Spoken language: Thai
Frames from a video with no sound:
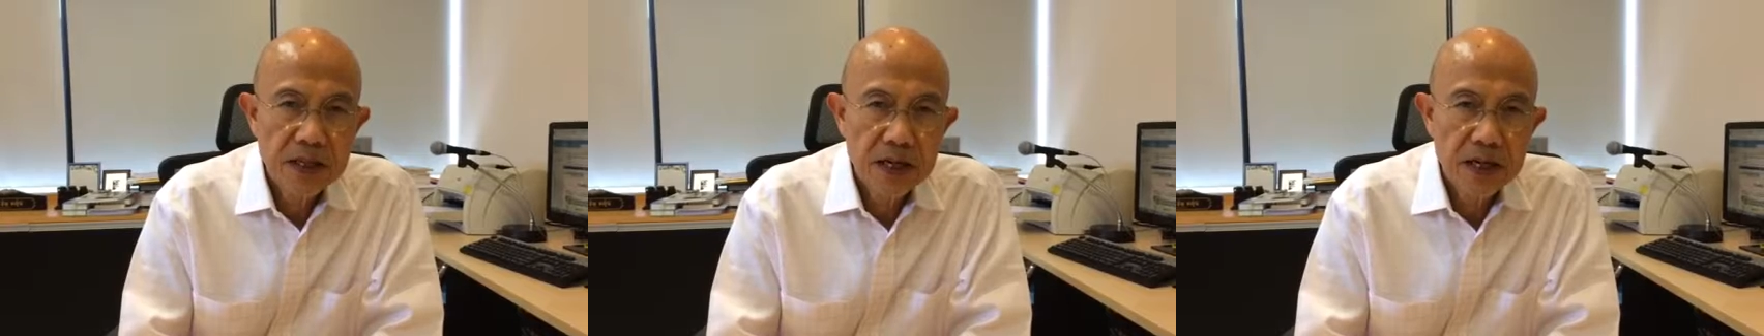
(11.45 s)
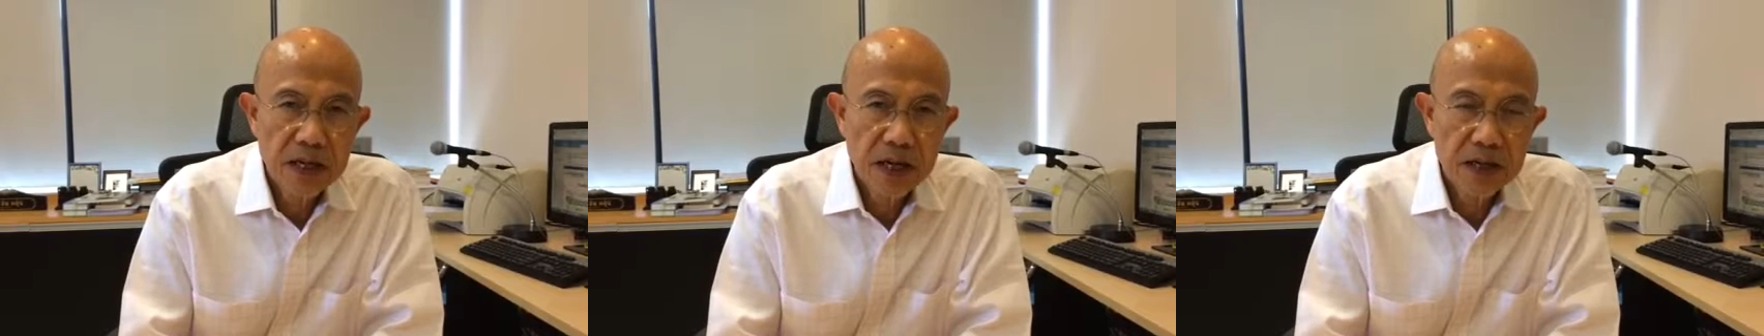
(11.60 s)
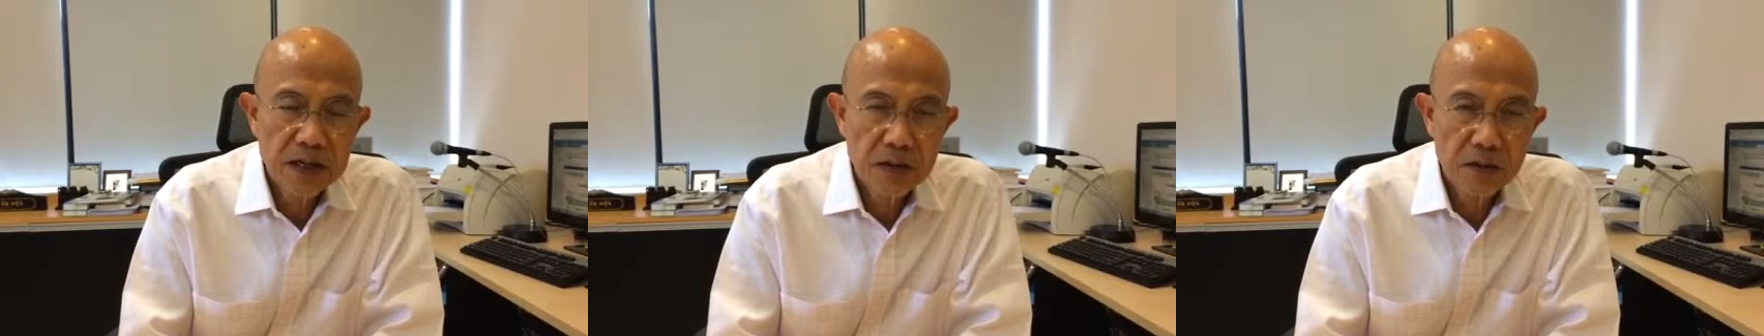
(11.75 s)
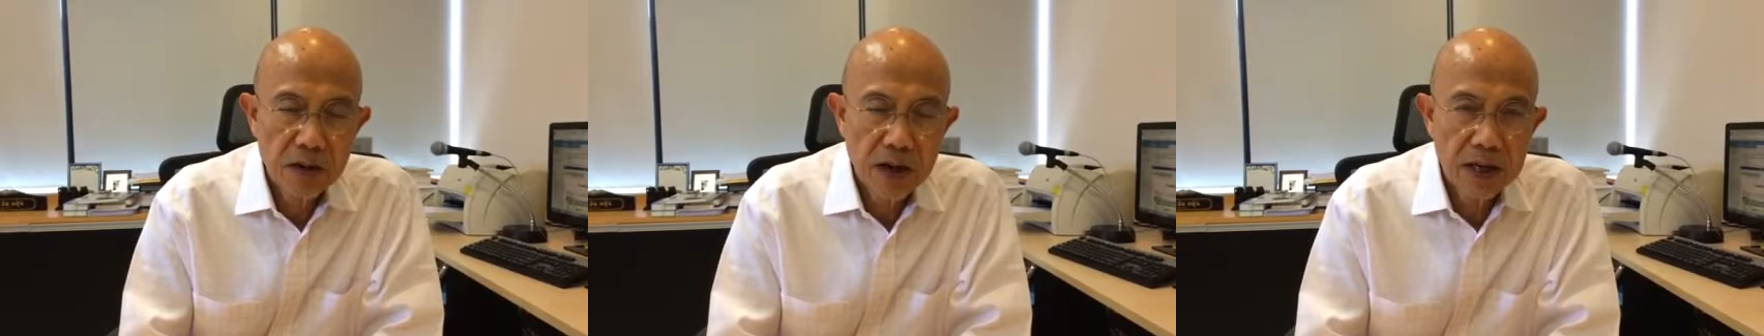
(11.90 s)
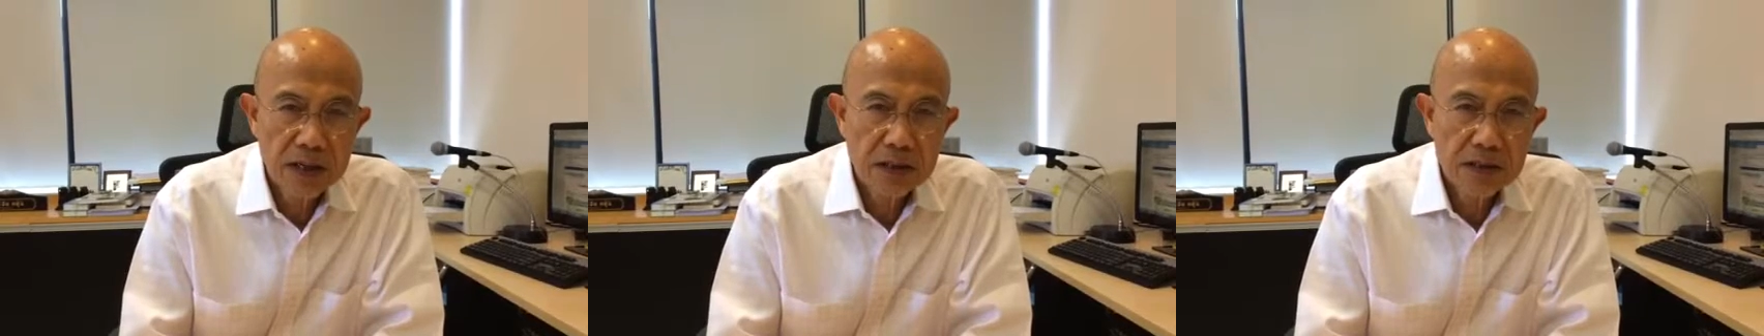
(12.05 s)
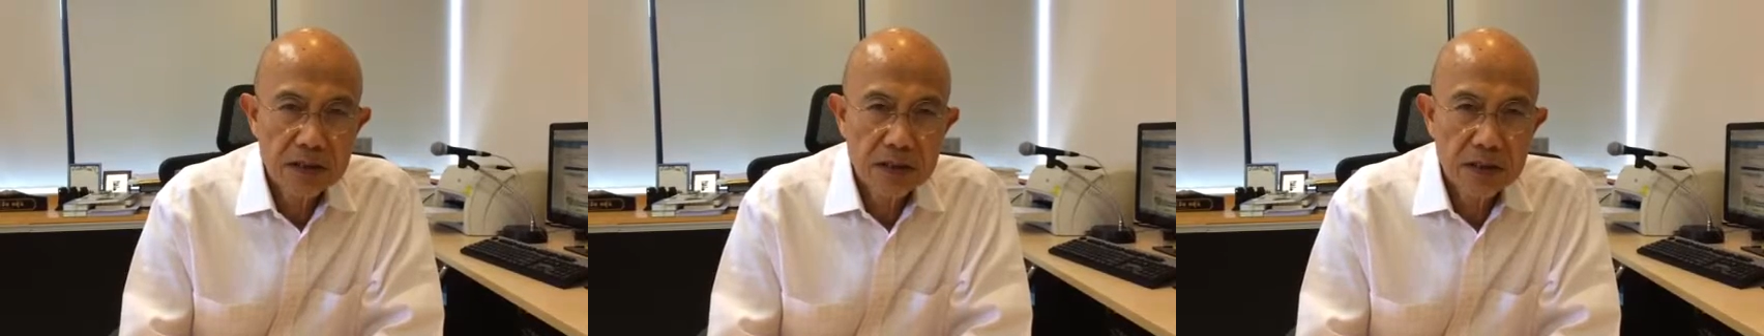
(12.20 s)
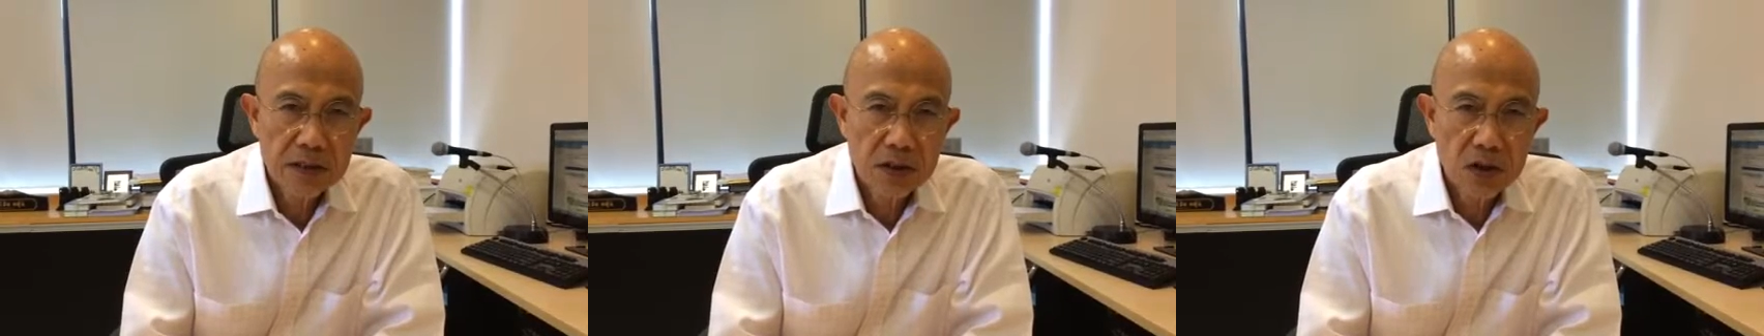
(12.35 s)
ขณะเดียวกัน
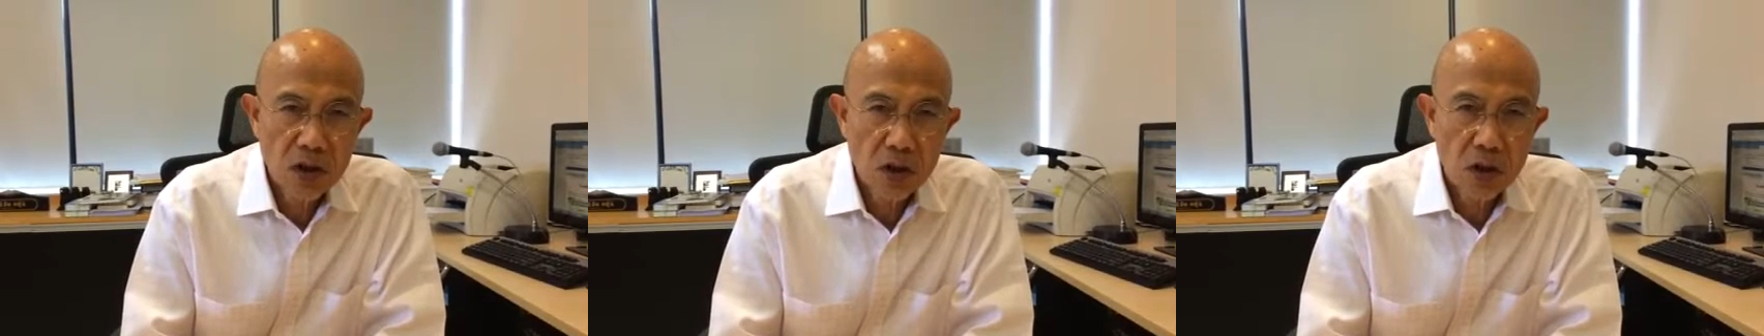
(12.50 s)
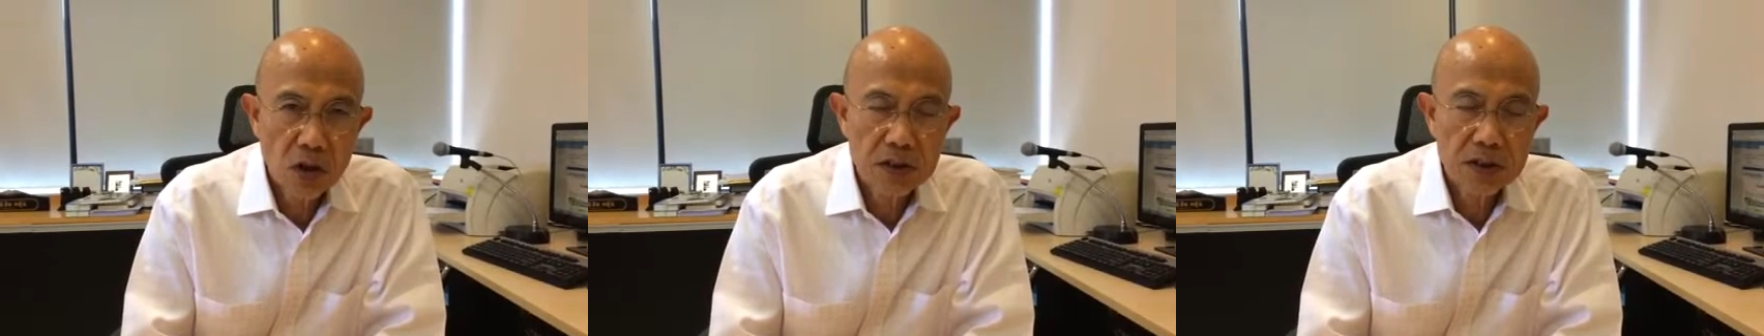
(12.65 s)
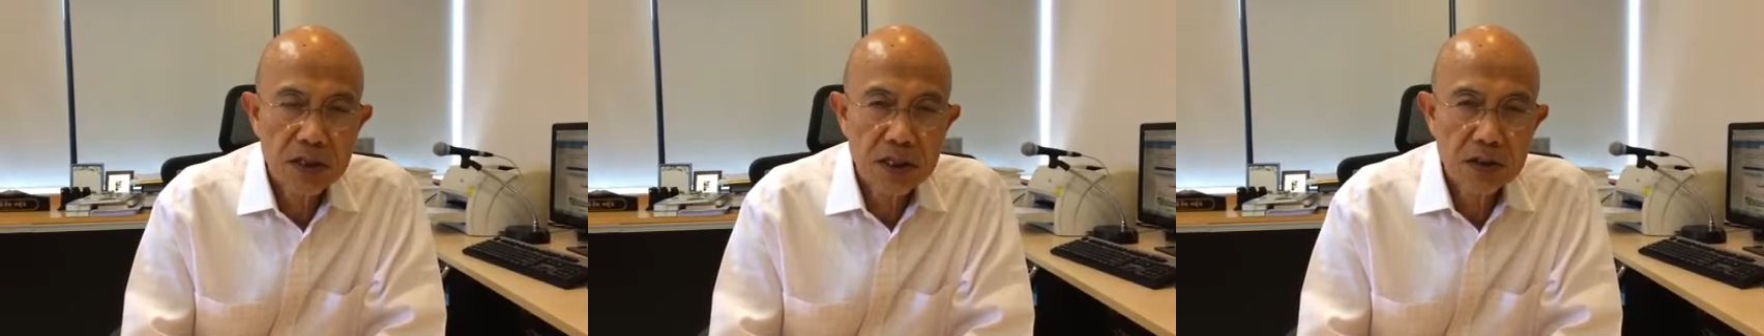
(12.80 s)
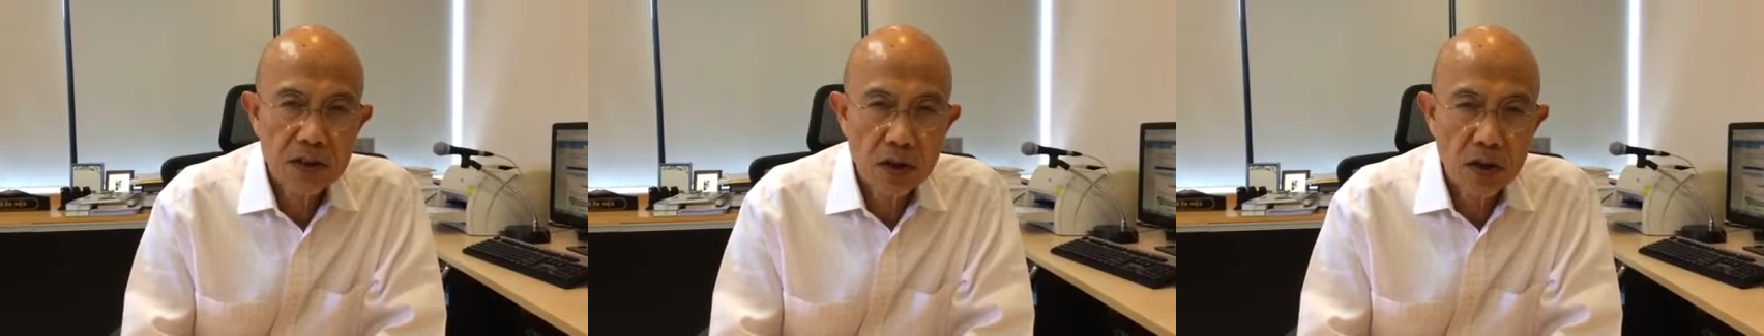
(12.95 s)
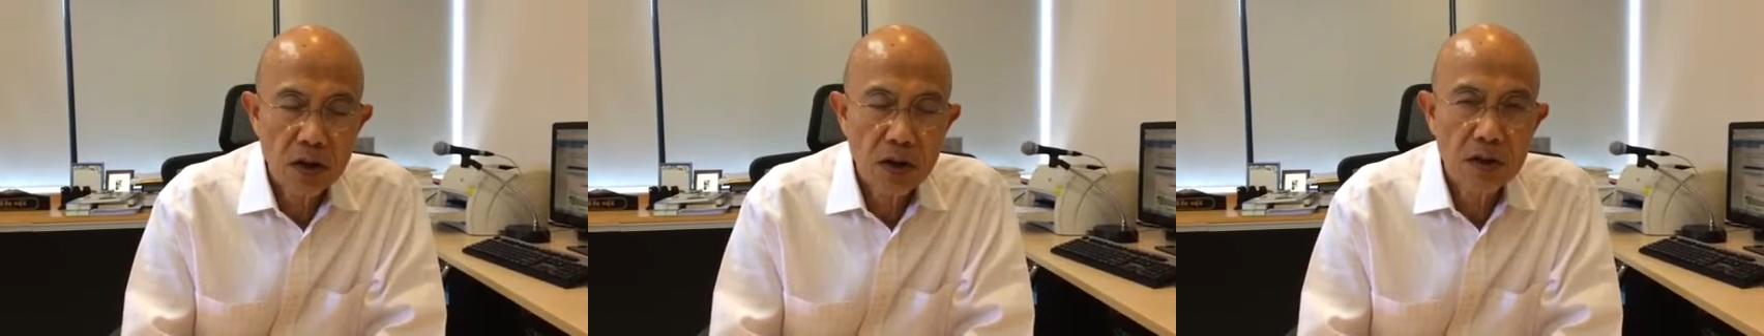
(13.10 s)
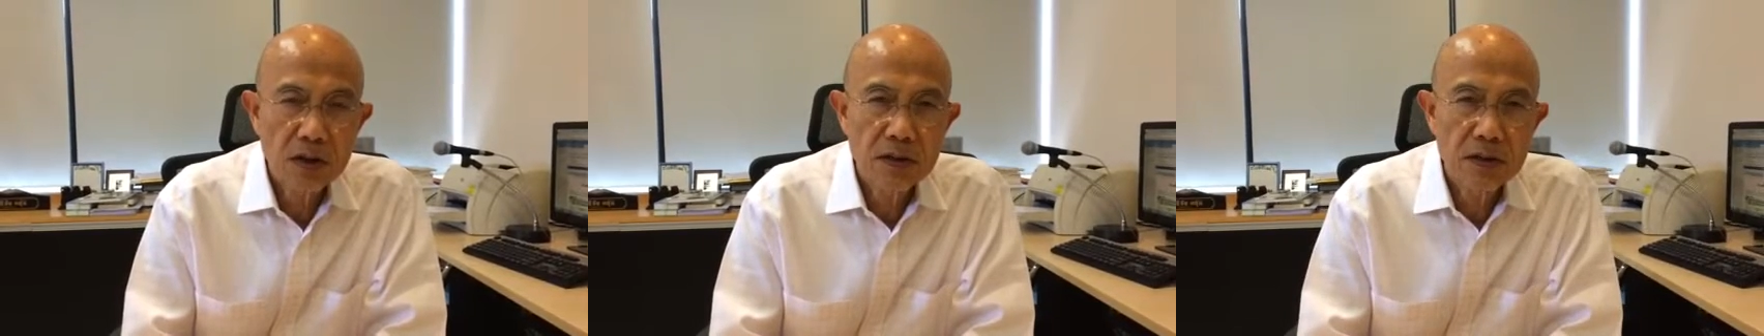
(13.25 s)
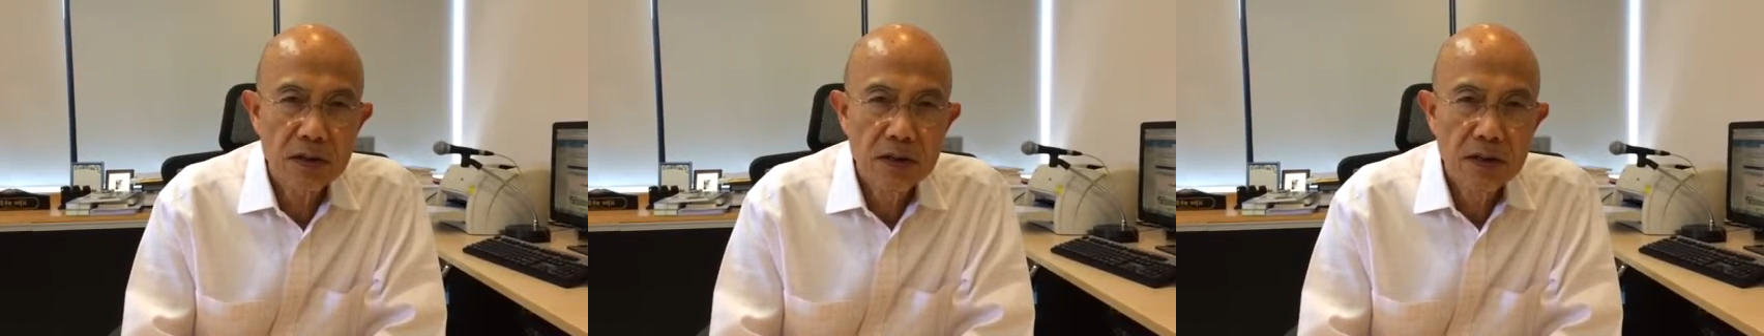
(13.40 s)
ก็จะต้อง